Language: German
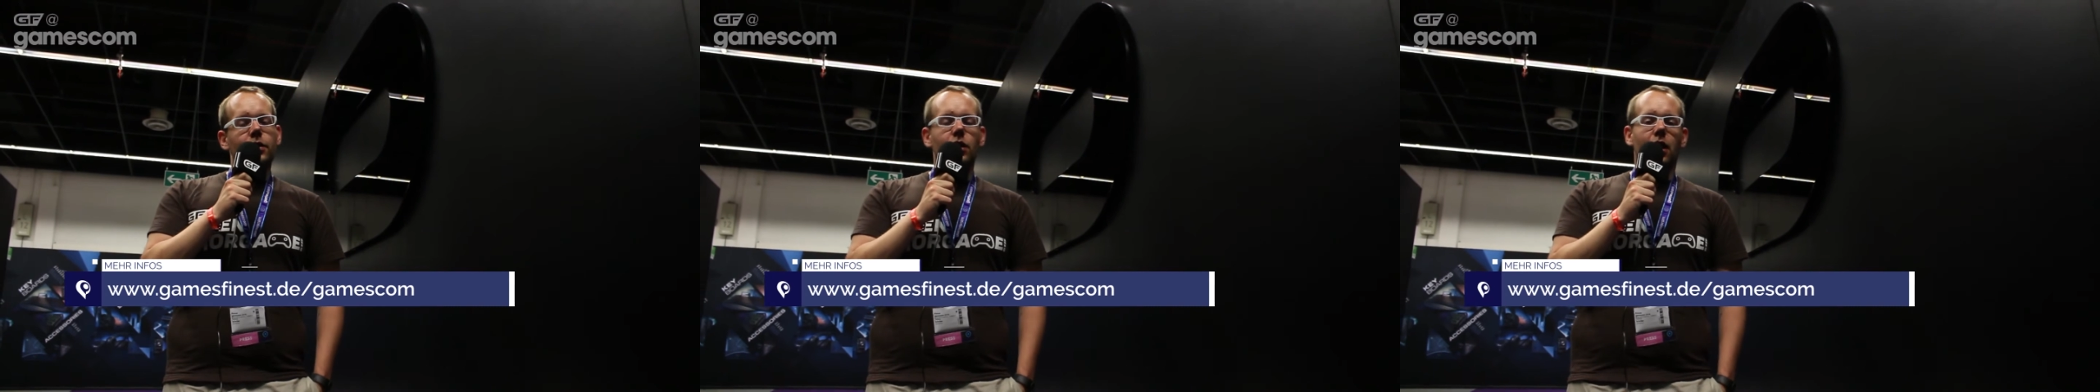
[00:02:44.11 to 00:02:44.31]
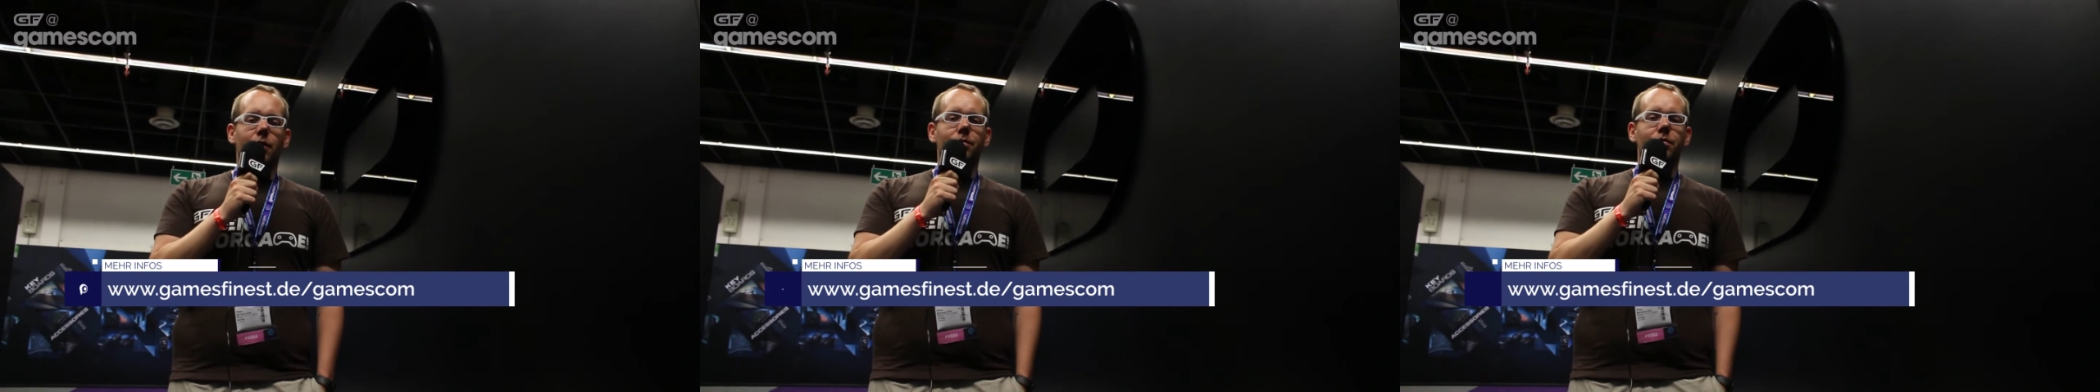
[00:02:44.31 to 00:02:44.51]

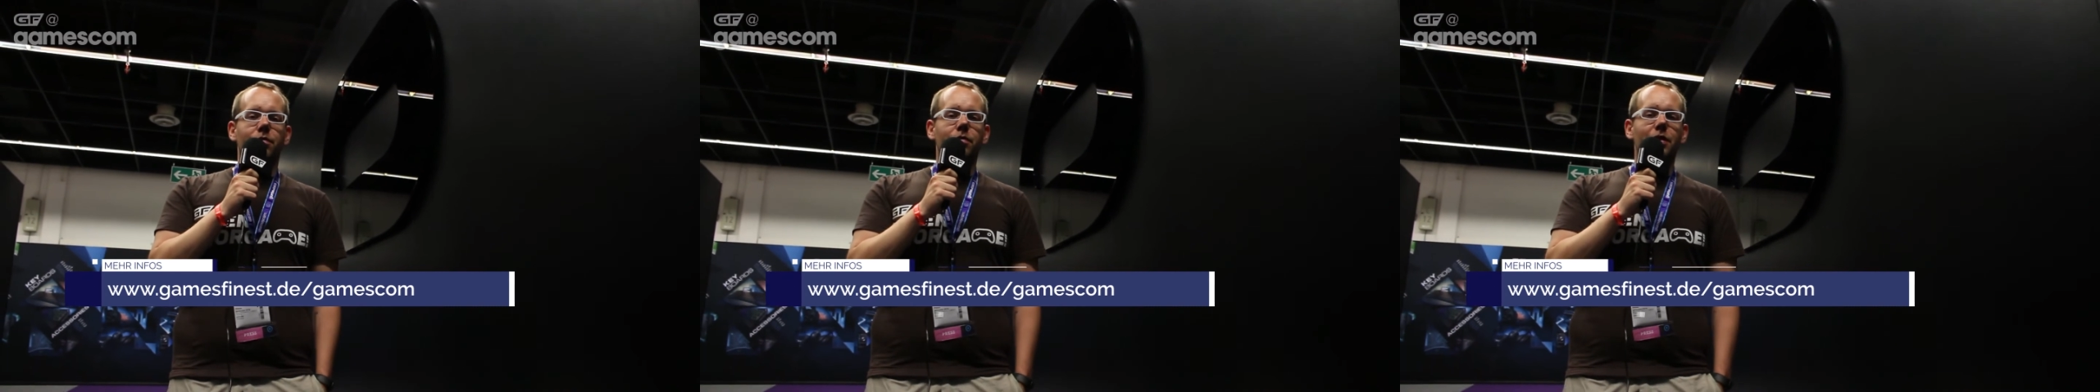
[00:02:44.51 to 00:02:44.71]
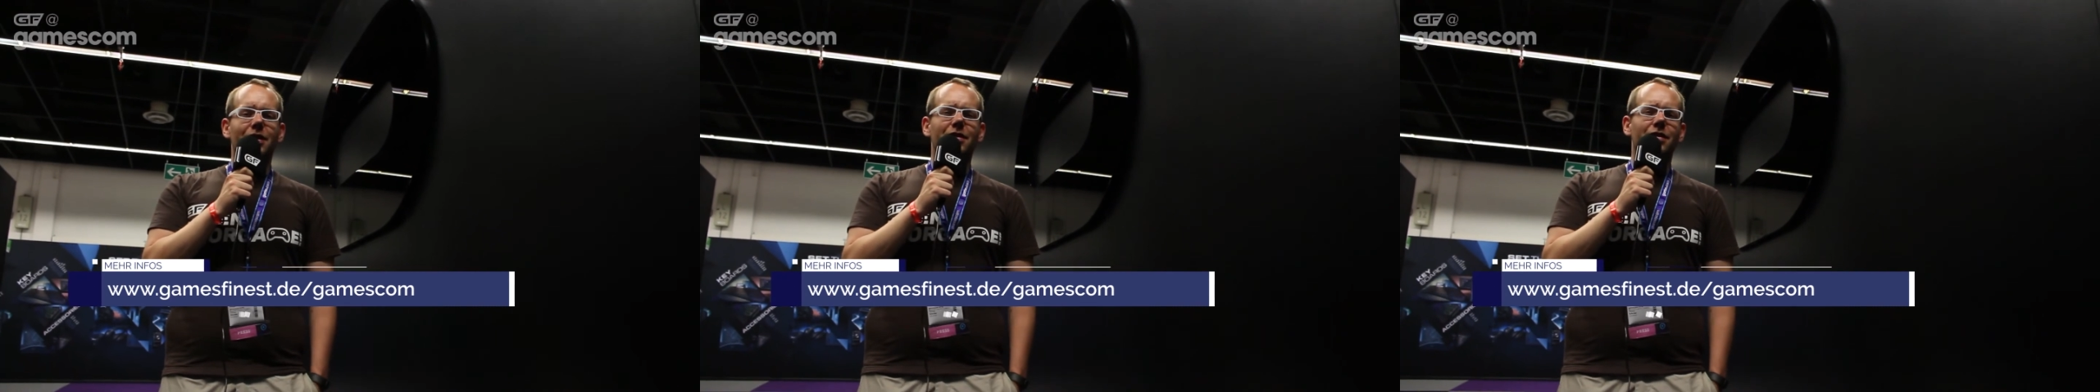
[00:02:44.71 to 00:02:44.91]
ja,
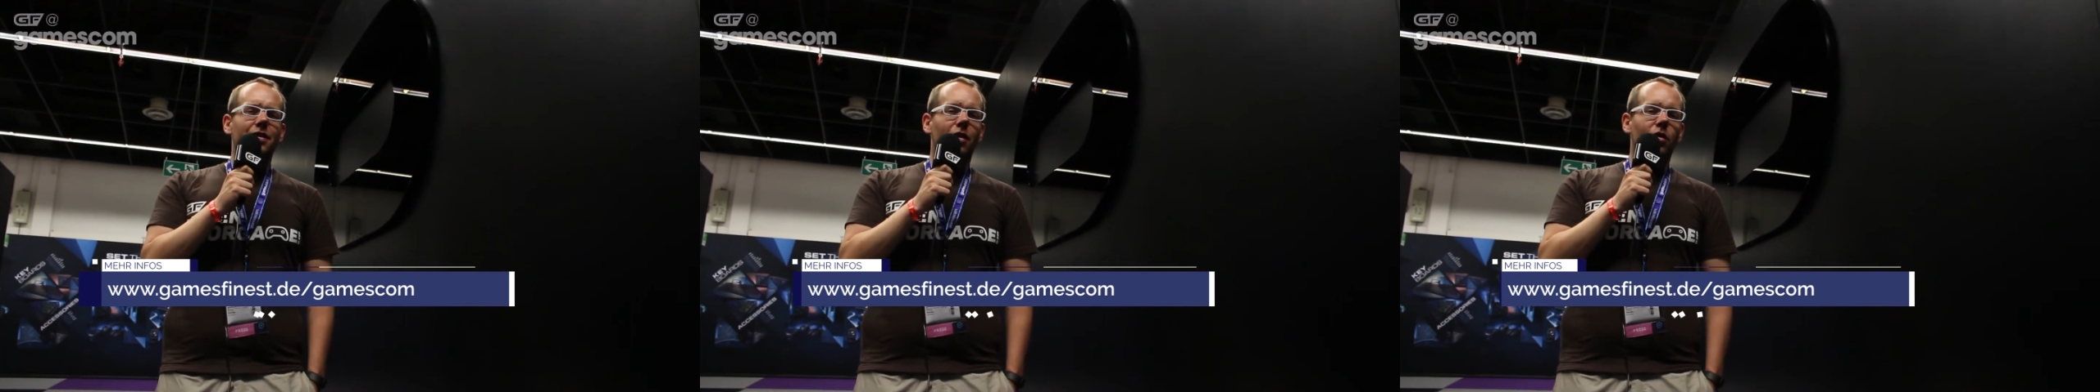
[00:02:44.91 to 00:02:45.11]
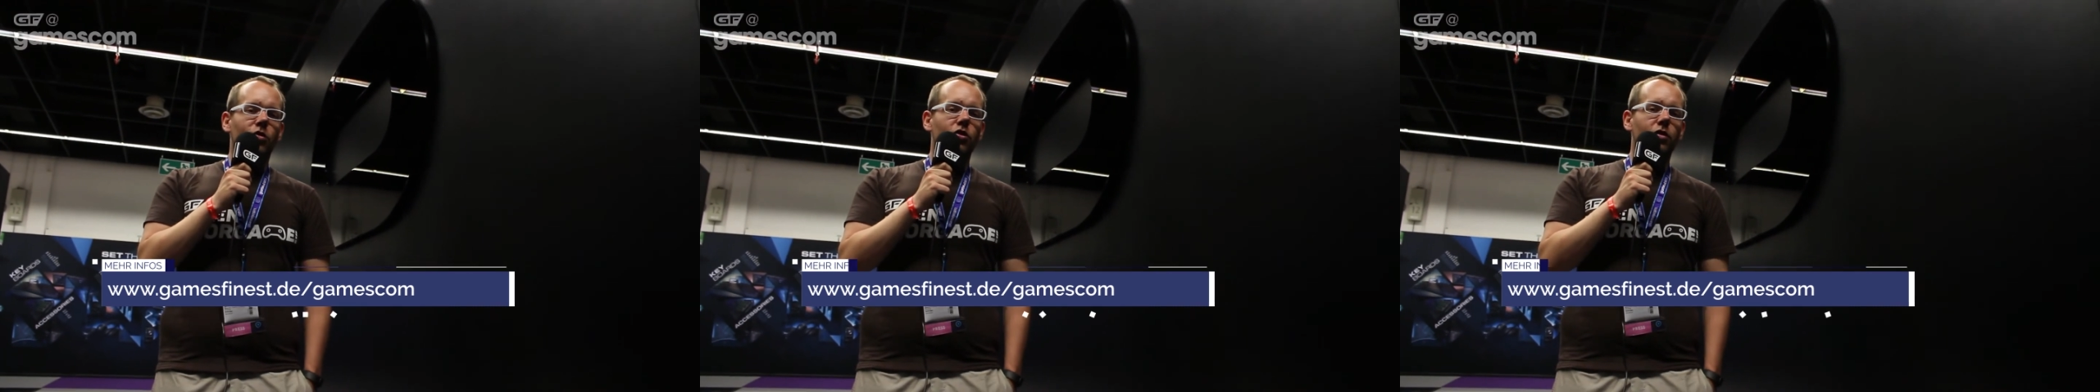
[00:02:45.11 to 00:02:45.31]
mir
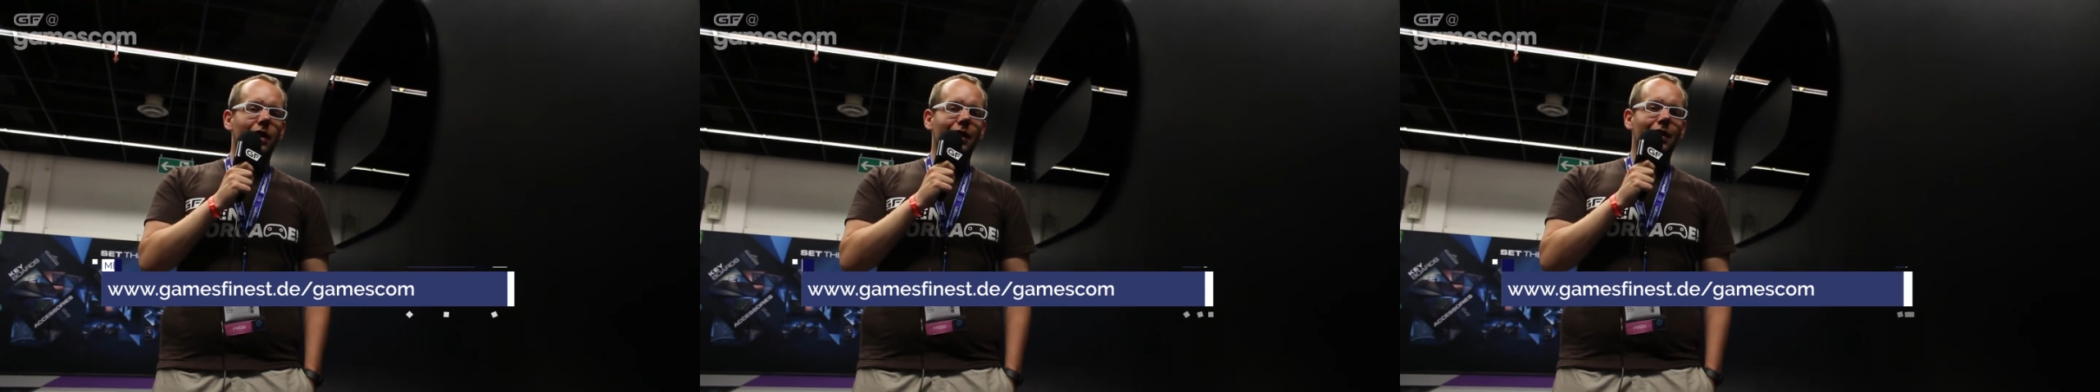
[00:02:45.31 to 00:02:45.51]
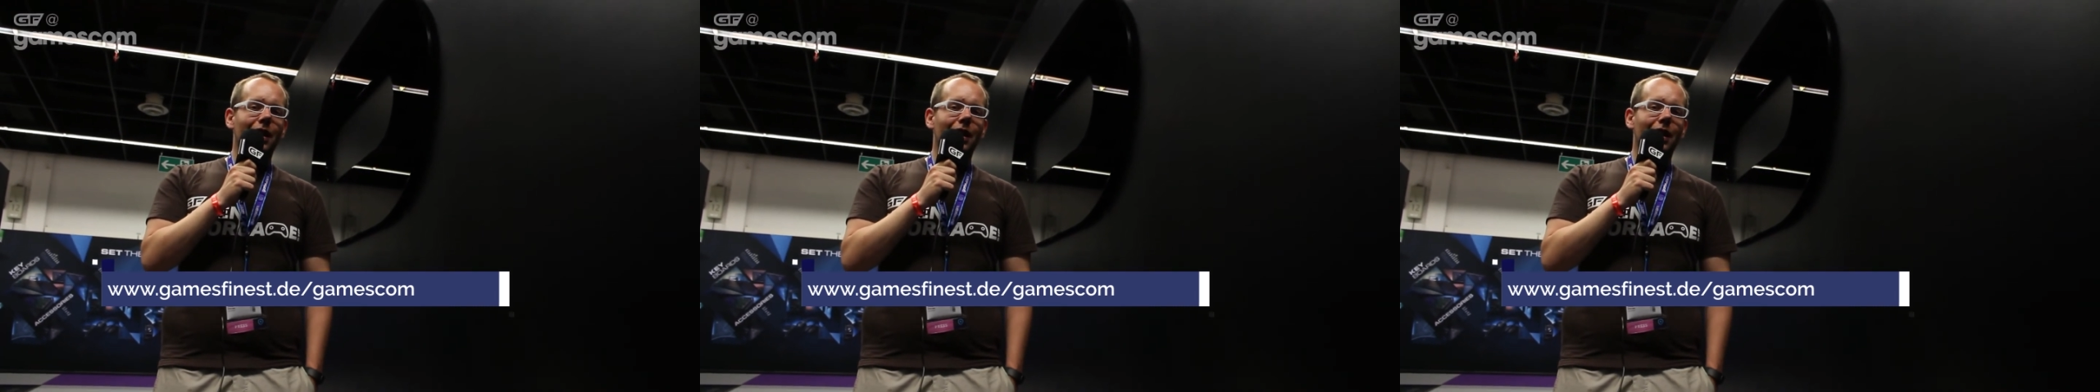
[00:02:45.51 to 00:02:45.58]
ist auch schon ein